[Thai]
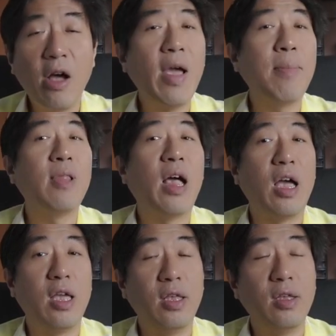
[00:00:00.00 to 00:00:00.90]
เข้าแอปไล
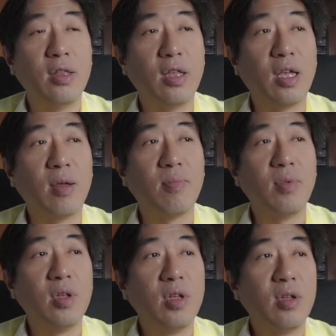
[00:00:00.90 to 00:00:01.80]
น์นะครับ
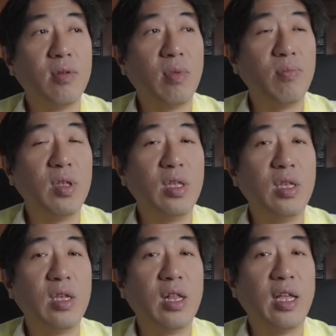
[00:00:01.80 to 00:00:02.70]
มันมี
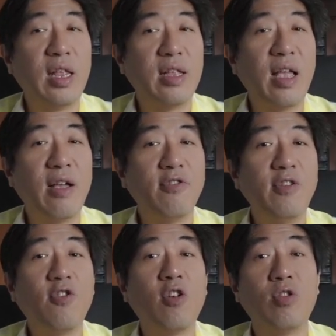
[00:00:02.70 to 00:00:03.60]
อะไรนะคา
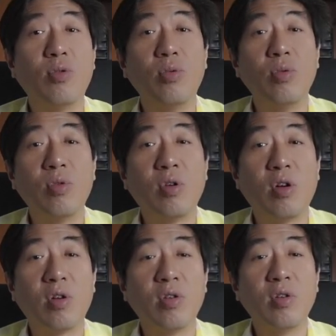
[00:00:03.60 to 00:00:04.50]
เฟ่ฟองดูข
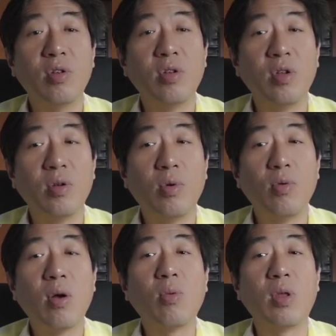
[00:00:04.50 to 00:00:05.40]
อง
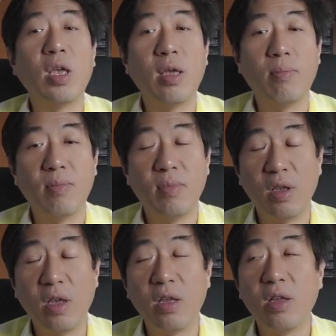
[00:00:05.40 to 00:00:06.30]
ผู้ว่ากรุงเทพ
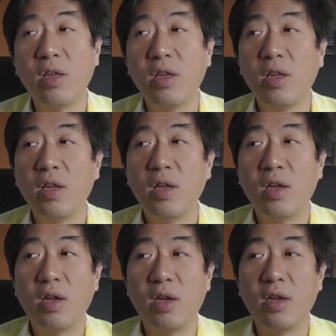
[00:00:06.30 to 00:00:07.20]
นะฮะ
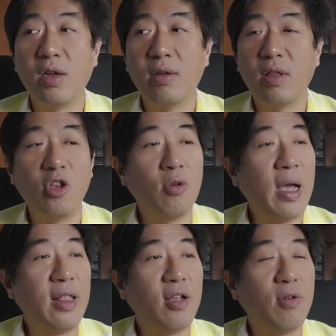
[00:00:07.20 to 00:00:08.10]
เอ่อนโย
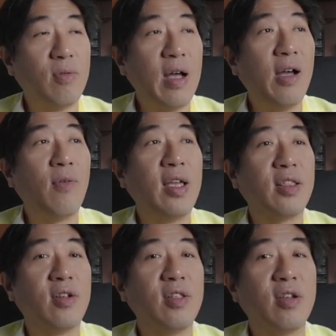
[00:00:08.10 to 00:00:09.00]
บายที่เขาว่าไว้
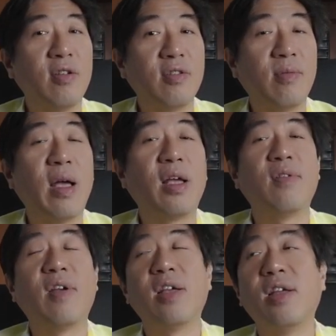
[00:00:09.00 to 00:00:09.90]
ตอนที่เขาสมัคร
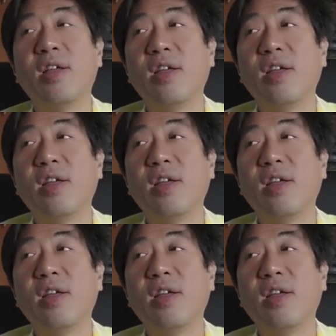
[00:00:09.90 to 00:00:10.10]
ใช่ไหม